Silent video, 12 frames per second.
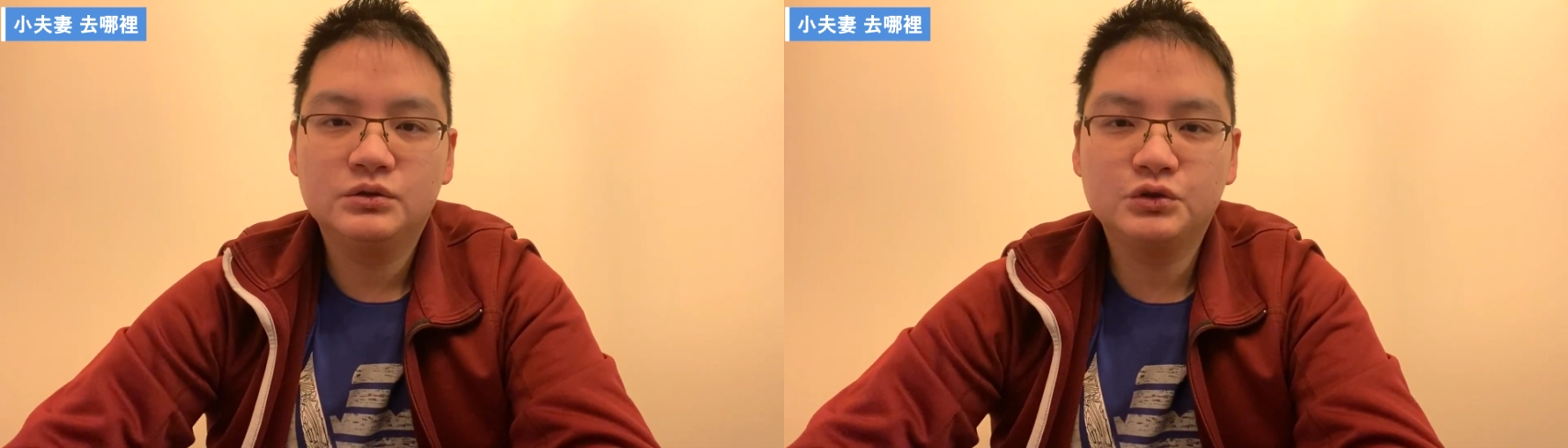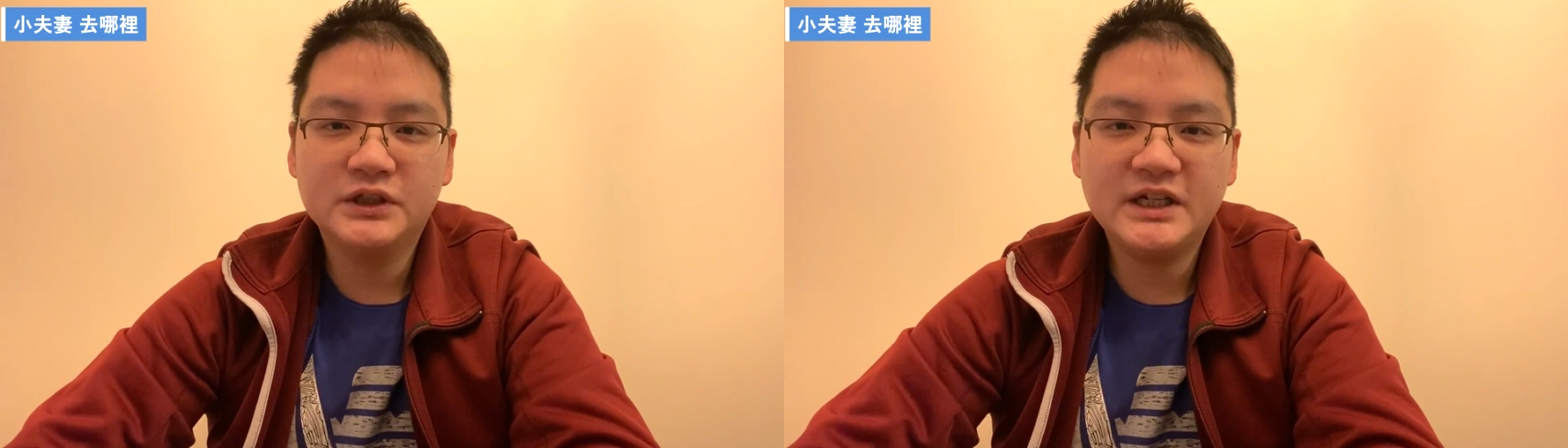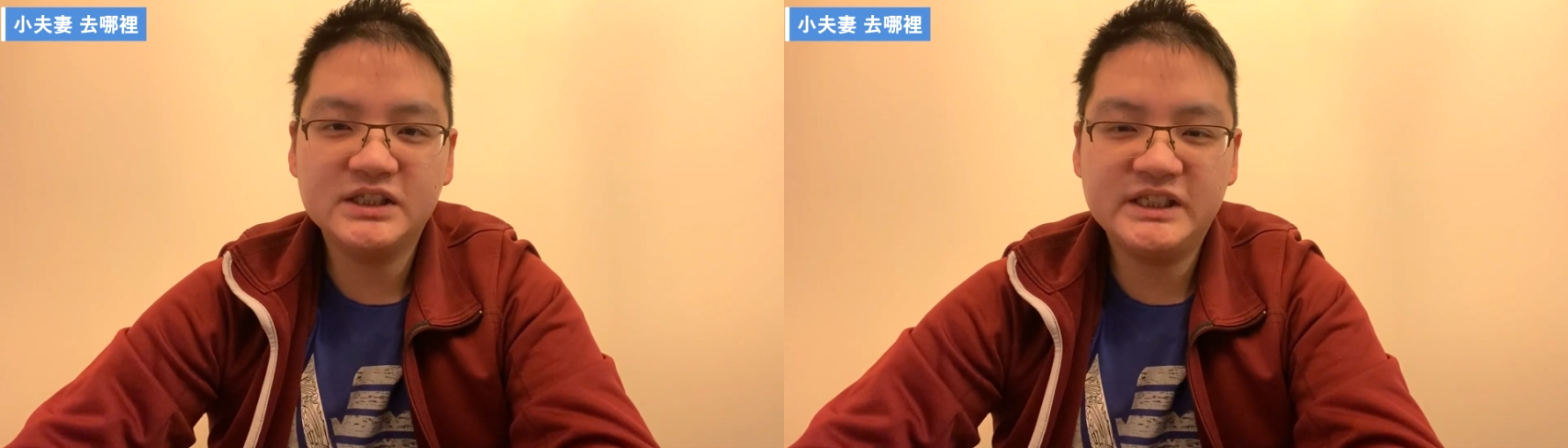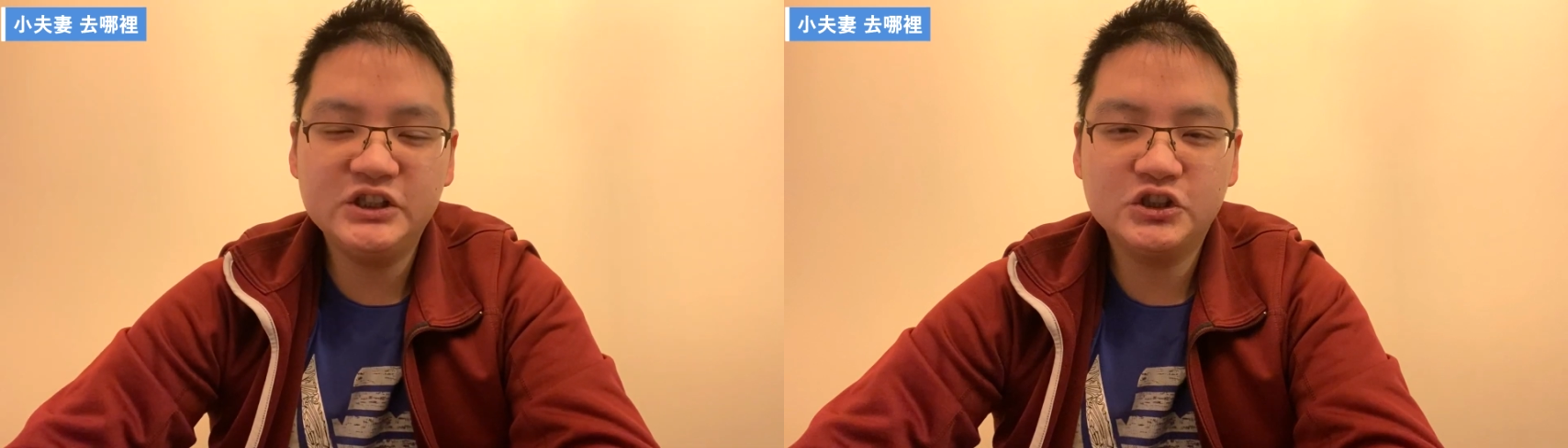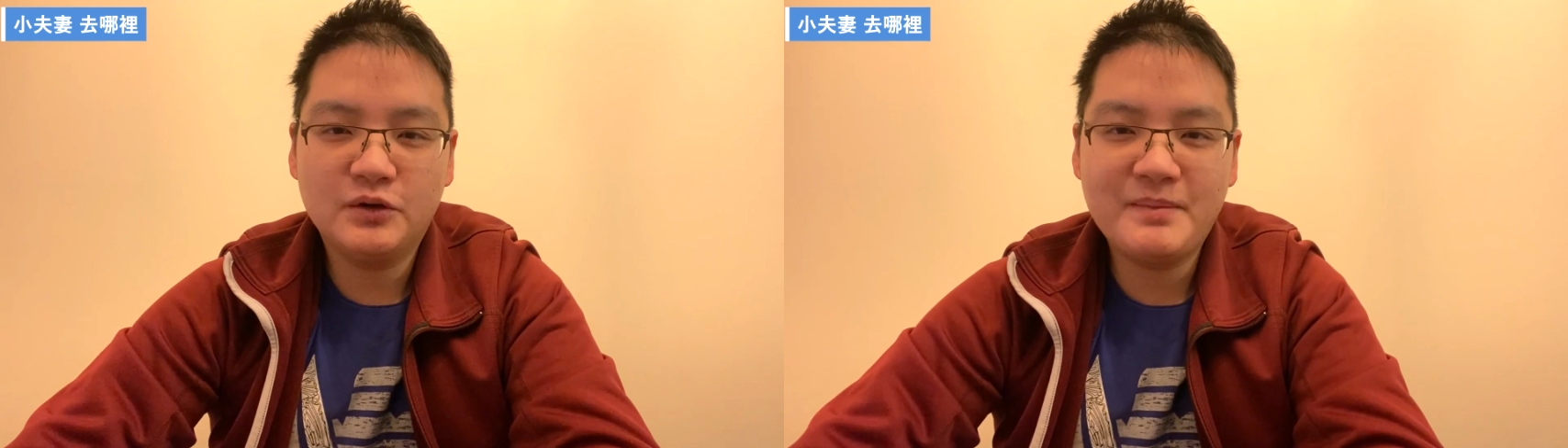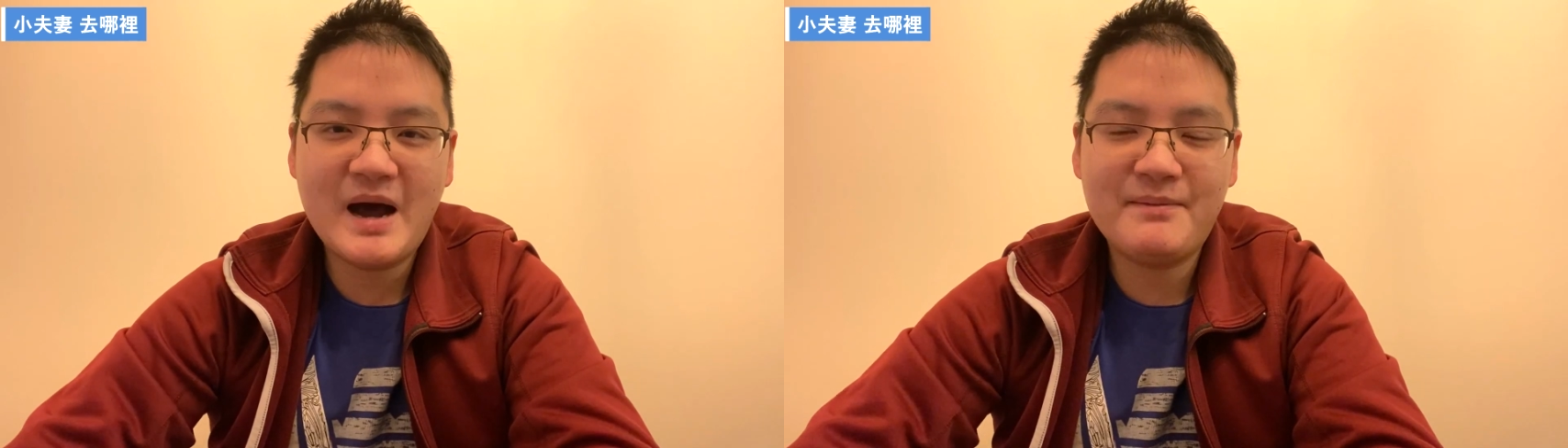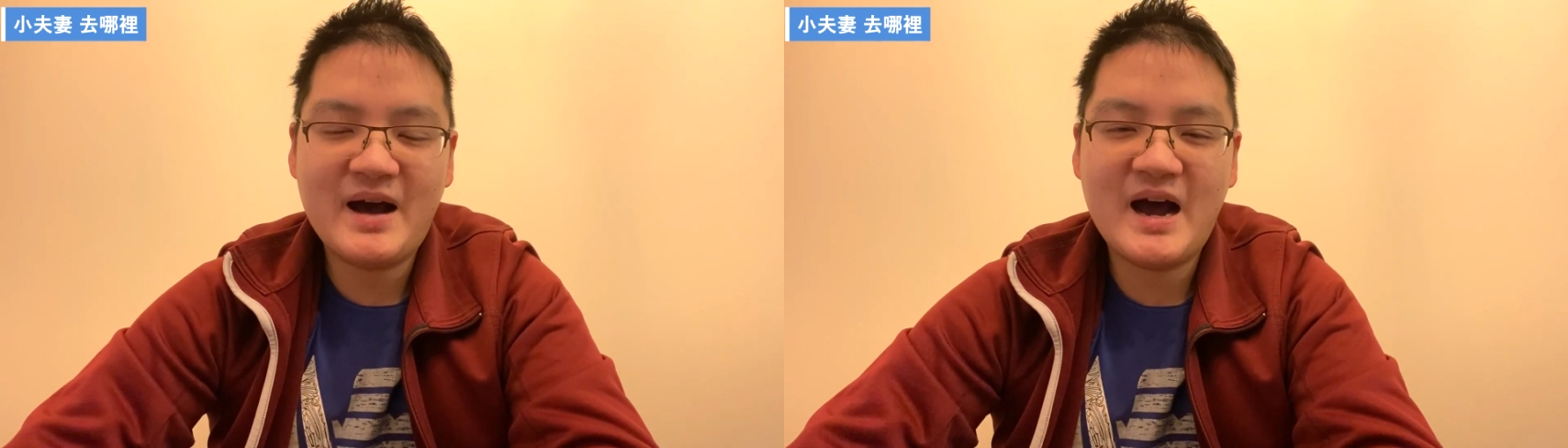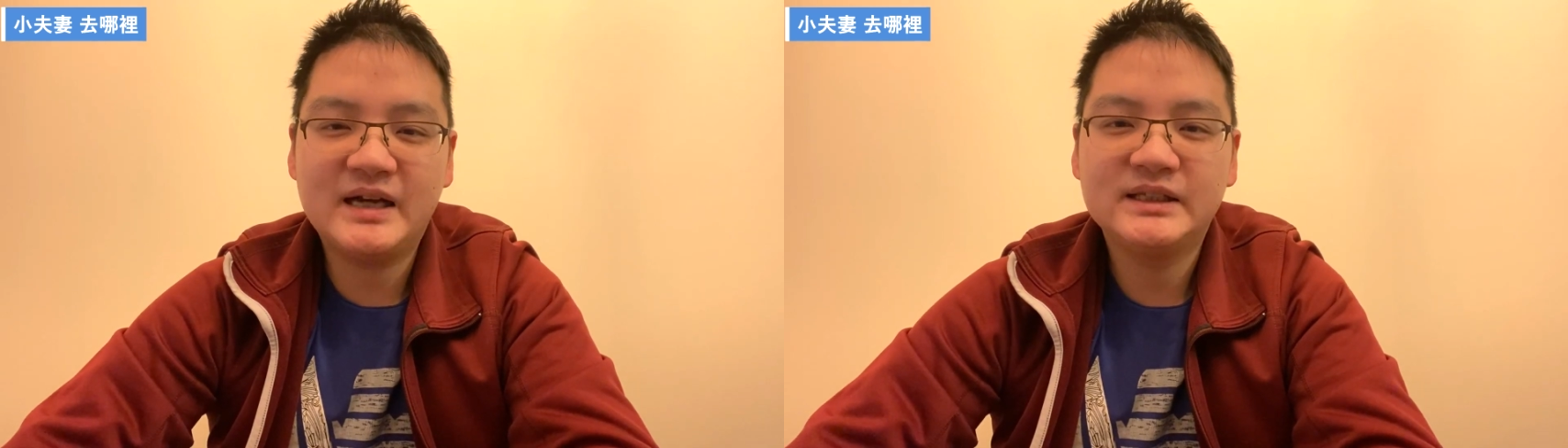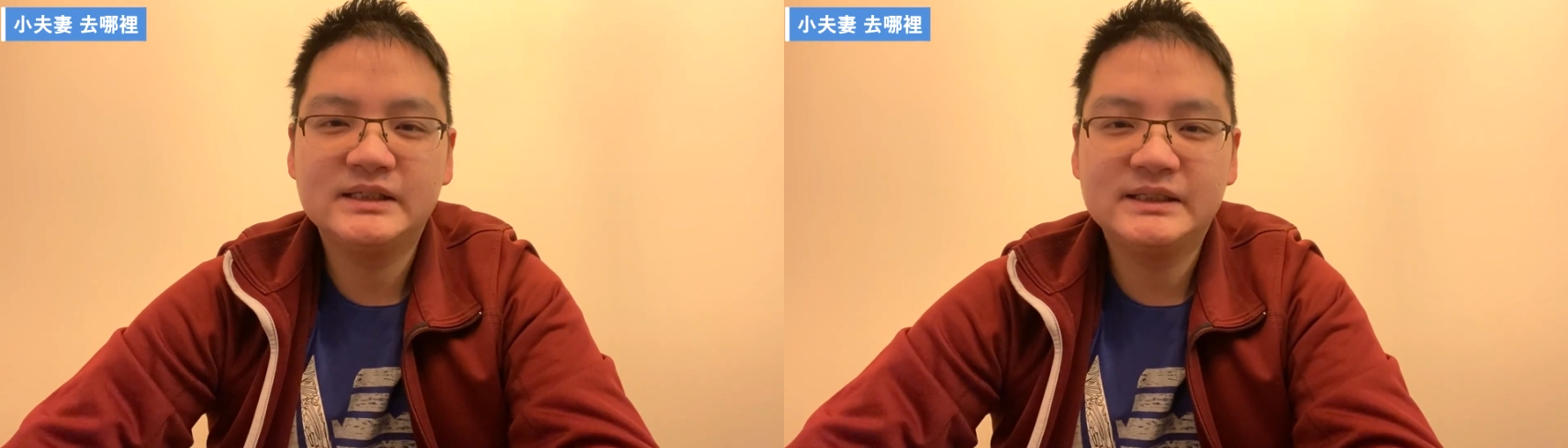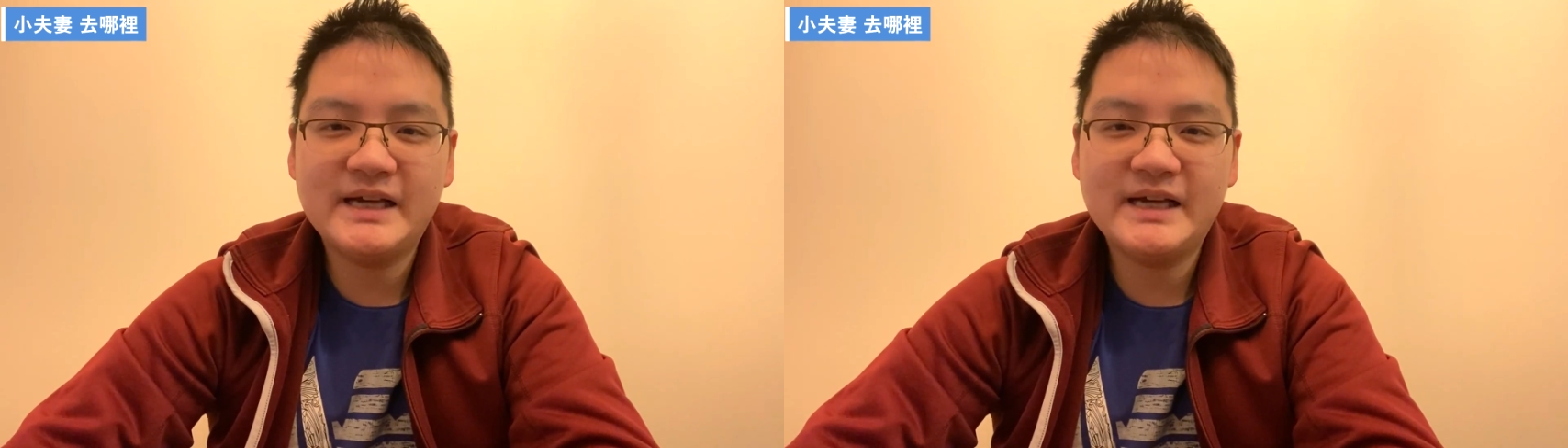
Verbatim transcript: 说到新手爸妈。